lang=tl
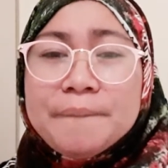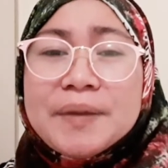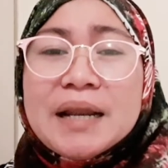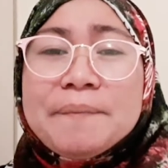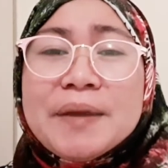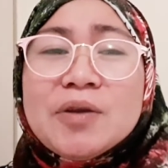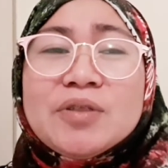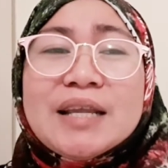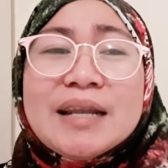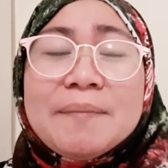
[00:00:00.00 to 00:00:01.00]
Pilipino
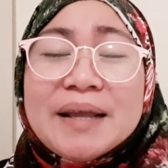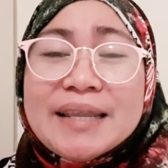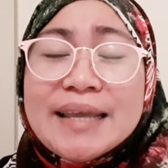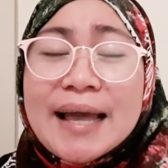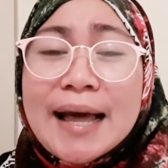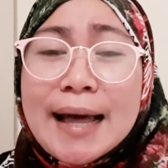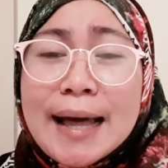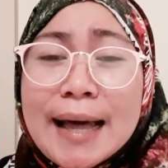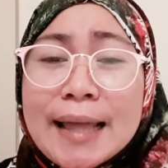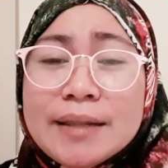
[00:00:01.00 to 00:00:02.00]
din naman
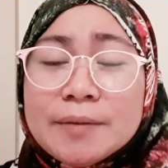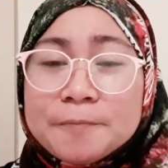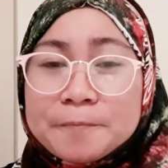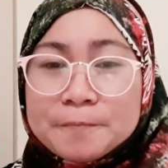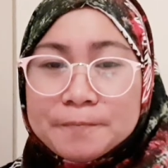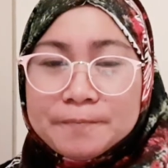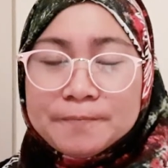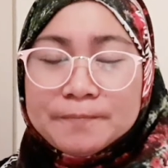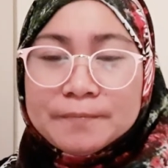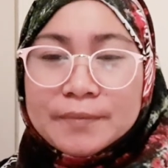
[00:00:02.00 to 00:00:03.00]
'yan.
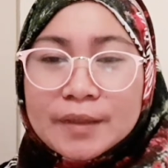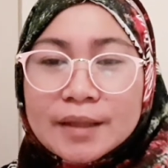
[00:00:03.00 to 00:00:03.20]
Mm.